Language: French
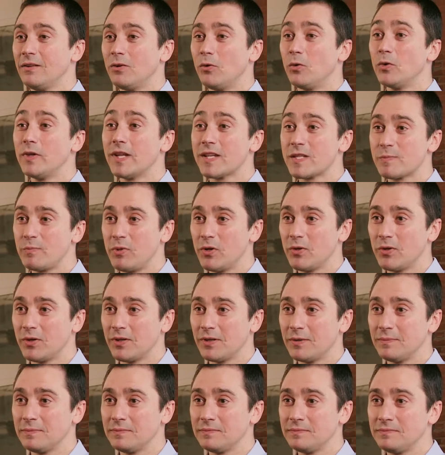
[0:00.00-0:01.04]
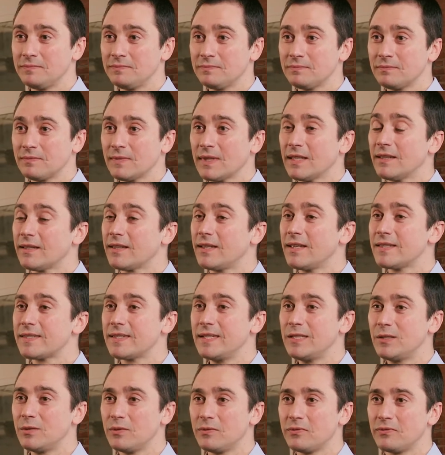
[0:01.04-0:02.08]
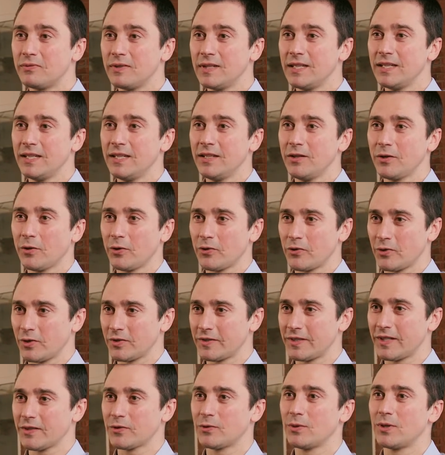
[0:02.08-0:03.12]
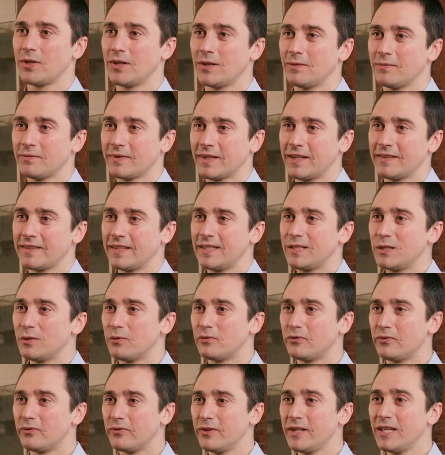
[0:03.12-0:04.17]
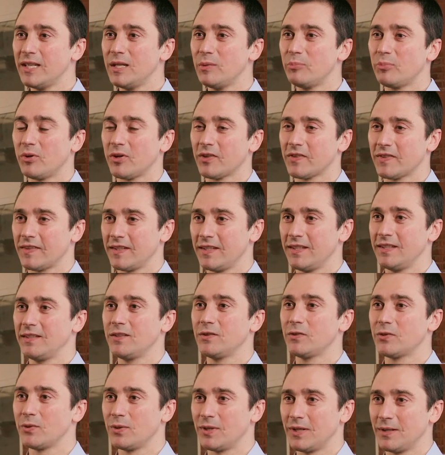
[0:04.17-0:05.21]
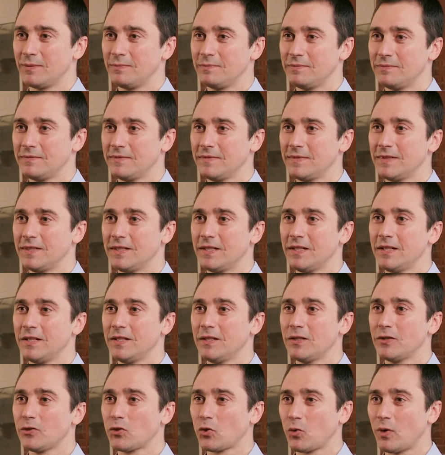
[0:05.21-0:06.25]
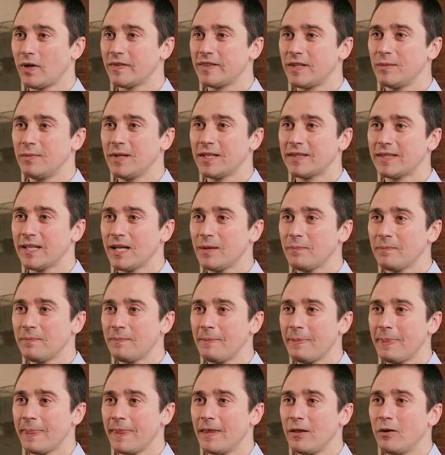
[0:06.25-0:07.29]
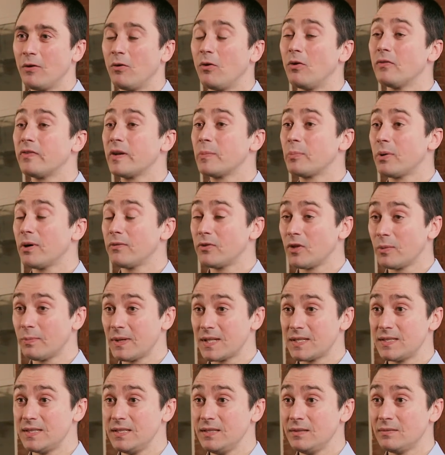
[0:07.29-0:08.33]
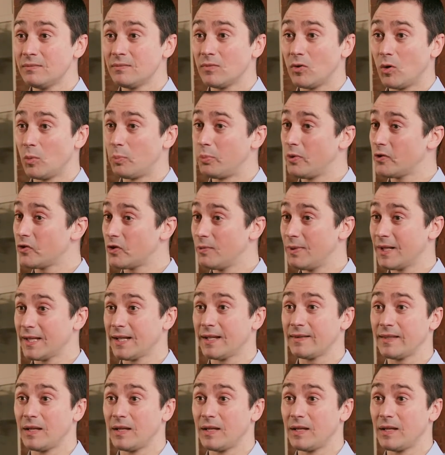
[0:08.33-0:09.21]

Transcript: on explore. Qu'est-ce qui te fait ressentir cela Qu'est-ce qui te fait penser cela Troisième étape, on fait preuve d'empathie, on peut se mettre à